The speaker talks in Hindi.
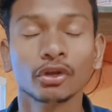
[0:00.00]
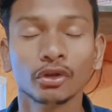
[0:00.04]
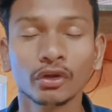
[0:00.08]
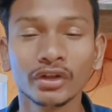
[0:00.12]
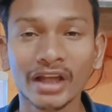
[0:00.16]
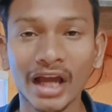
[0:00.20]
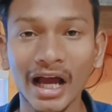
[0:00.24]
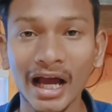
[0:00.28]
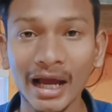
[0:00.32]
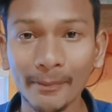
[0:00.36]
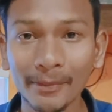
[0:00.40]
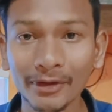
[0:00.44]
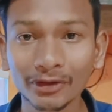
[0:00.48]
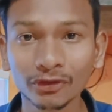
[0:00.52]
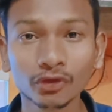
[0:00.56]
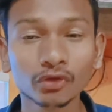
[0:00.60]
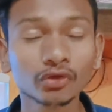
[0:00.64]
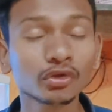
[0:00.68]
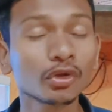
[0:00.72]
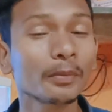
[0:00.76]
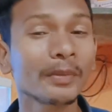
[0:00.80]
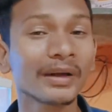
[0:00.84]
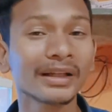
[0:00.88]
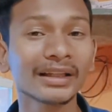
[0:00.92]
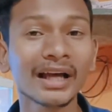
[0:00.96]
तो यहाँ पर
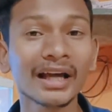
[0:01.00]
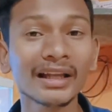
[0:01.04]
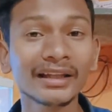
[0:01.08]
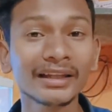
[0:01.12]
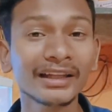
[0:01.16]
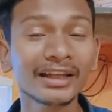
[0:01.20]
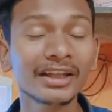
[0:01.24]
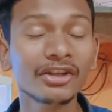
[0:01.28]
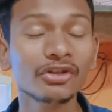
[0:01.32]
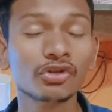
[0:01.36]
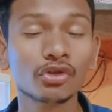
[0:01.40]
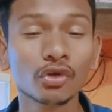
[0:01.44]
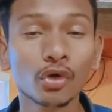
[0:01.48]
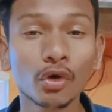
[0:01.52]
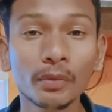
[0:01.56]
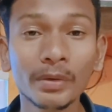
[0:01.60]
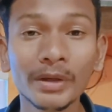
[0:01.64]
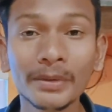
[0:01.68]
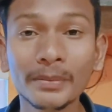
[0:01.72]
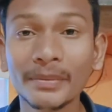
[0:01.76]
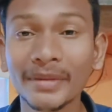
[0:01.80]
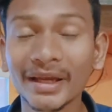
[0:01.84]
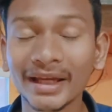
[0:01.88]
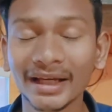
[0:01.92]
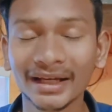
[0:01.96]
दोस्तों बता दें कि जो
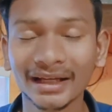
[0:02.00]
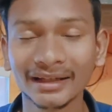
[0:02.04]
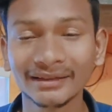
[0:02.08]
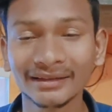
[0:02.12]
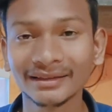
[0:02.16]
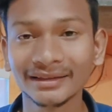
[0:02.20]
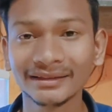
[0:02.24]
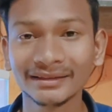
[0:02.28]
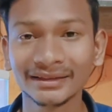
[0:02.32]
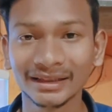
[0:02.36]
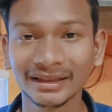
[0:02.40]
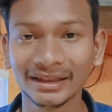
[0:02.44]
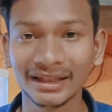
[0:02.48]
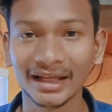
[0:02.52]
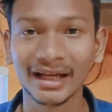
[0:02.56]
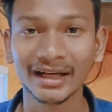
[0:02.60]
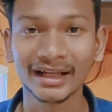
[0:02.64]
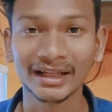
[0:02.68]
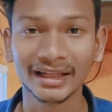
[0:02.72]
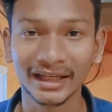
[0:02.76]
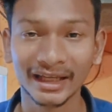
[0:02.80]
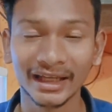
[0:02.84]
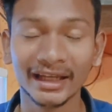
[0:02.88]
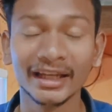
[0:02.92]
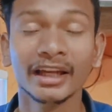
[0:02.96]
भी मेकर्स हैं सलार
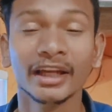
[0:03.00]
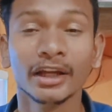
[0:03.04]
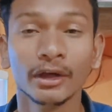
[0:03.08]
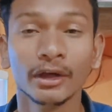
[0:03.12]
के